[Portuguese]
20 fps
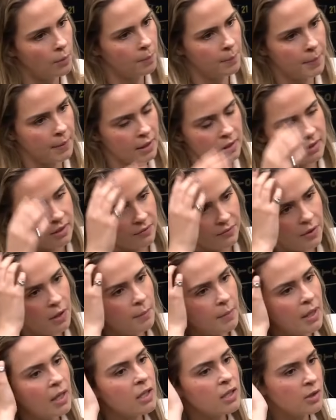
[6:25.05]
pelas
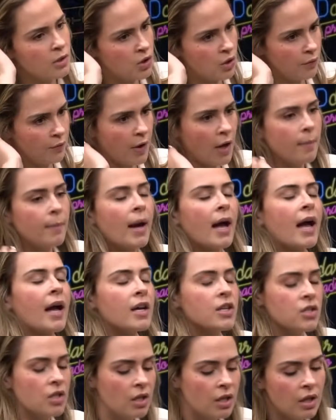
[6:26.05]
enfermeiras Aqui de São de Paulo
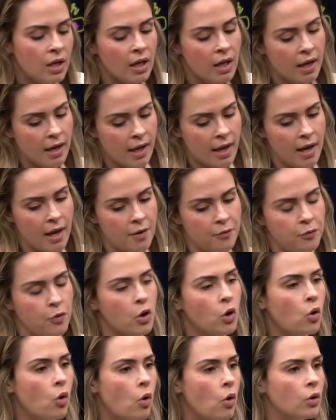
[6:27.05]
é, foi
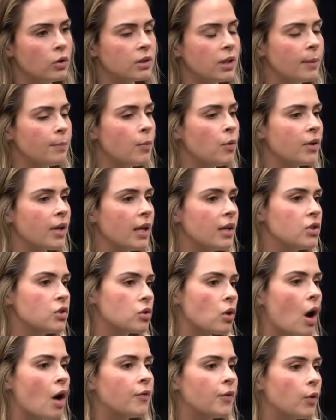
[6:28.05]
contra porque eles
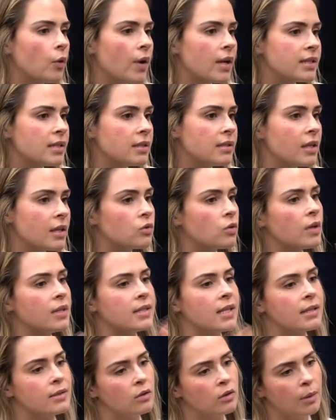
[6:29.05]
sofrem com essa
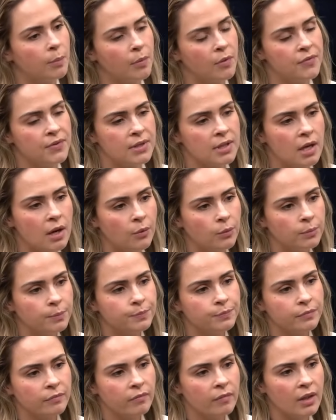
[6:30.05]
sexualização da profissão,
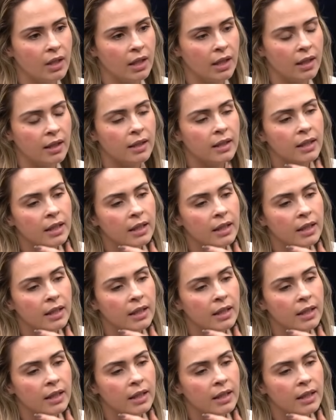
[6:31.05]
né?